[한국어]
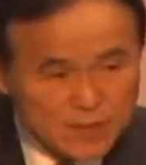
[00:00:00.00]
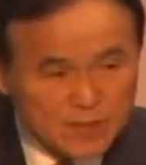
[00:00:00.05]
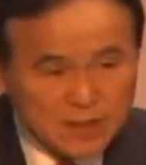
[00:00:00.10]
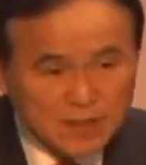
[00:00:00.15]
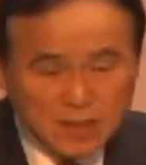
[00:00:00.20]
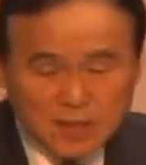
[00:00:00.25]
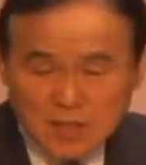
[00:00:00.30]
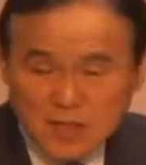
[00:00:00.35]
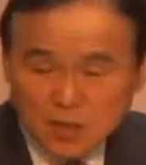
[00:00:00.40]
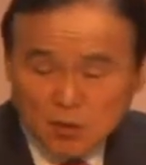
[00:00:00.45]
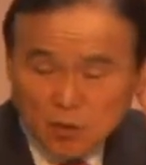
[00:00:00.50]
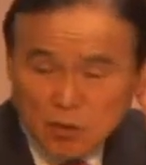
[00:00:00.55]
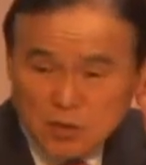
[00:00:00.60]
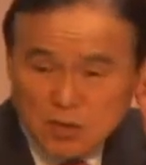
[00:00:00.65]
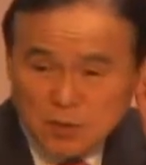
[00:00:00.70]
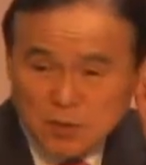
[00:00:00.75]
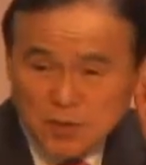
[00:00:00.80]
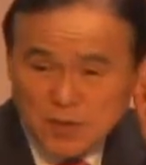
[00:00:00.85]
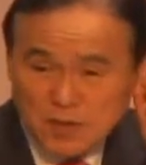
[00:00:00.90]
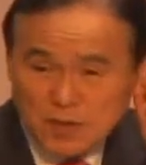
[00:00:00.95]
이걸 끼고
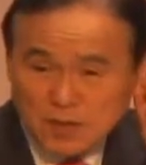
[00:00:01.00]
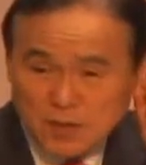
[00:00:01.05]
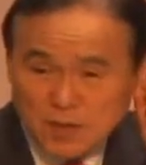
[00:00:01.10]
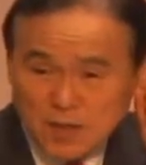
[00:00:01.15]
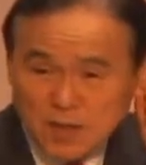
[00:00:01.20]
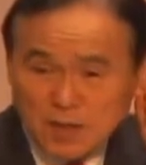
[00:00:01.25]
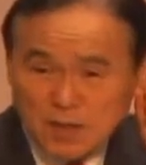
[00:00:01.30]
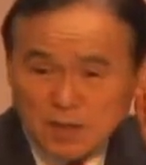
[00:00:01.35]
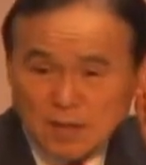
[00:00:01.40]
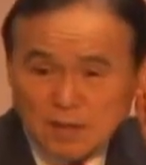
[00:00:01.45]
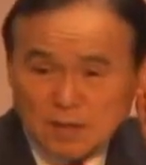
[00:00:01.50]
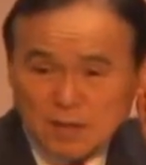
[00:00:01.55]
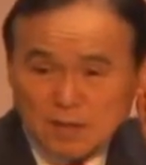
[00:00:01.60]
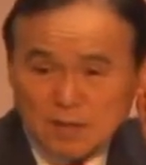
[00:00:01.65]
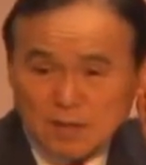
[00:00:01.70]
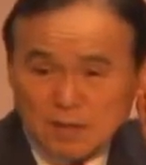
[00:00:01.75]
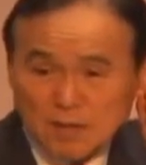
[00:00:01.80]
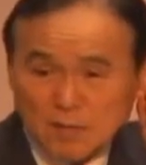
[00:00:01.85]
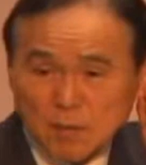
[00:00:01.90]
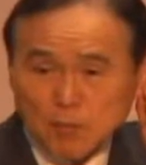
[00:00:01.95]
있으면은
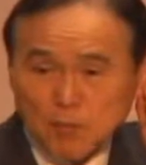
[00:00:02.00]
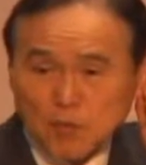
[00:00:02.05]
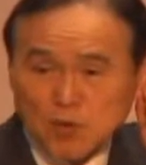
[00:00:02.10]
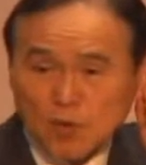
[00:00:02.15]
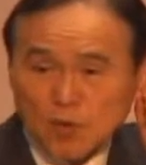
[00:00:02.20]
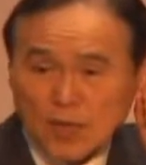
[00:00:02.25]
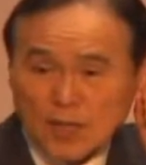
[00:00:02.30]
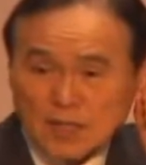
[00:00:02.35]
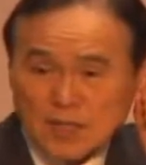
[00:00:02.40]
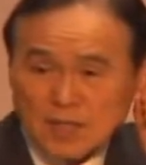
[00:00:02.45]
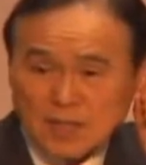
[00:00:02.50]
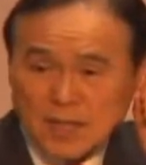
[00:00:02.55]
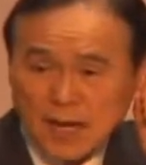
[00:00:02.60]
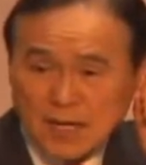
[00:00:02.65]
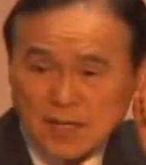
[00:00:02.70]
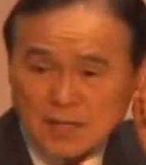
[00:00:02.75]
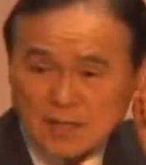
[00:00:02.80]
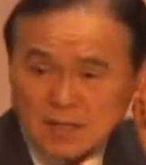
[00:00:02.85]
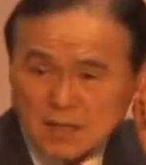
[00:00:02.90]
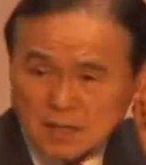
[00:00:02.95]
뭐 부족같이
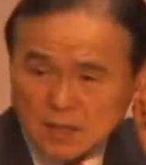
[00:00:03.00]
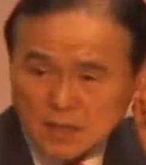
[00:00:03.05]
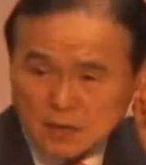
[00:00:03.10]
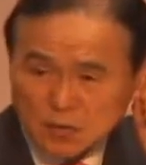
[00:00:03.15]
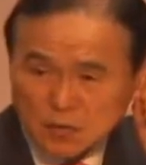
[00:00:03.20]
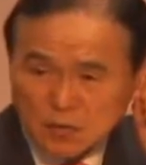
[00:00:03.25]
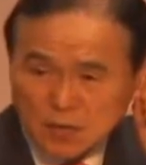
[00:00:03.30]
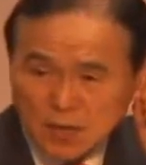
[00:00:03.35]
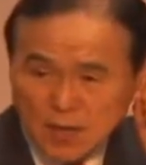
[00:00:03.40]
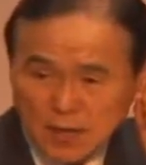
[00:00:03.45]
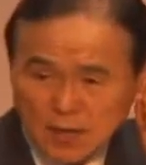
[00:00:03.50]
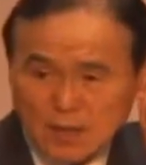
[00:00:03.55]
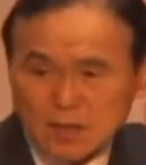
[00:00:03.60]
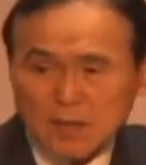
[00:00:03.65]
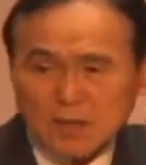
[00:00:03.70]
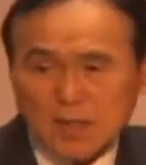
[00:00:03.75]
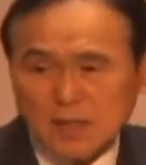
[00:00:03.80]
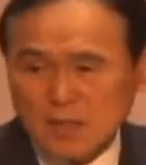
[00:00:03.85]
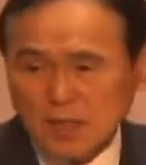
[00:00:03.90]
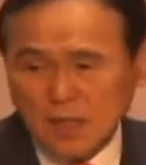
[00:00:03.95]
나를 지켜준다
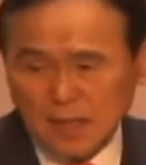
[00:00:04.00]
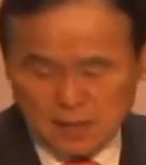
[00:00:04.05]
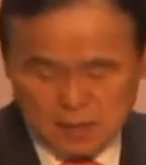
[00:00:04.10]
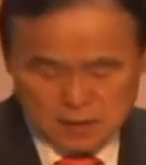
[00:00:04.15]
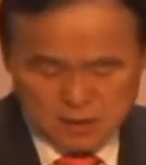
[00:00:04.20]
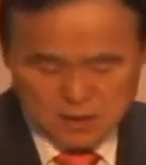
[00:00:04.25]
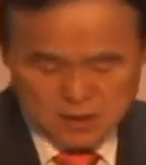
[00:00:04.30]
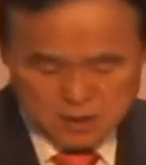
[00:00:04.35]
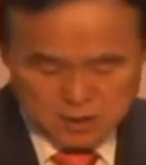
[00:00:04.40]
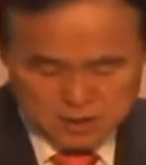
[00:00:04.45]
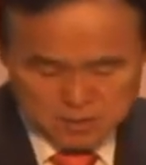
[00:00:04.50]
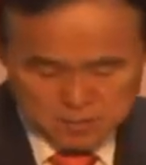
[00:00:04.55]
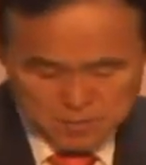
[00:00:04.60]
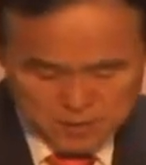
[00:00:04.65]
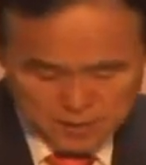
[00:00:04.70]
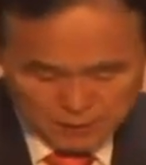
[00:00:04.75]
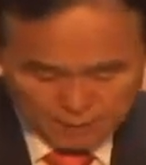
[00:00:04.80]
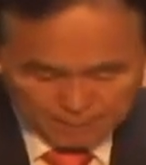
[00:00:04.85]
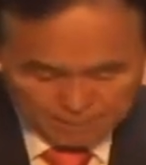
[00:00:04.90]
그렇게 생각하는 것이었습니다.